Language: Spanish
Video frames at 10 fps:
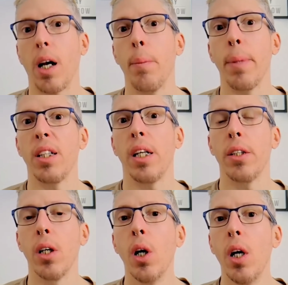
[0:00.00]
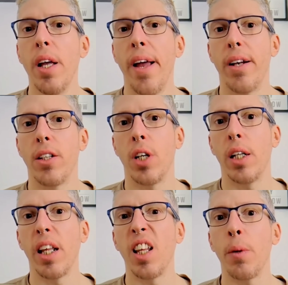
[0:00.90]
es reinvirtiendo el
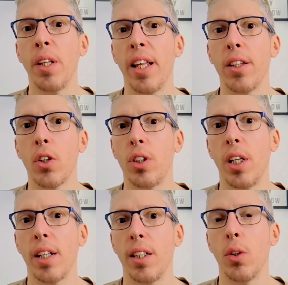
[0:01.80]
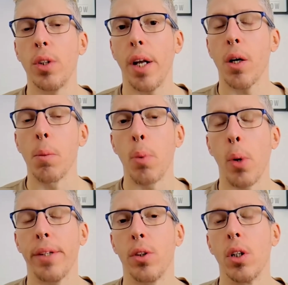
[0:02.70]
shell de dividendos y haciendo interés
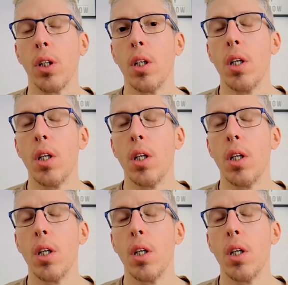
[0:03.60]
compuesto.